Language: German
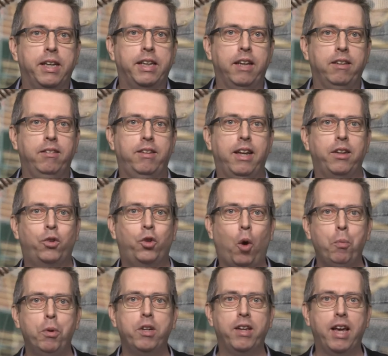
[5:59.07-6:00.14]
Das ist dann
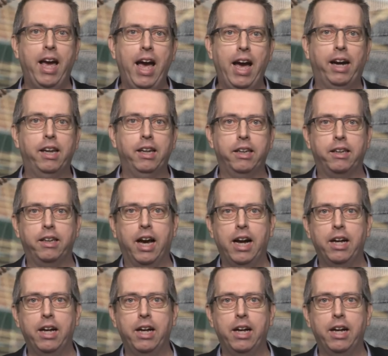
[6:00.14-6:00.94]
doppelt ärgerlich,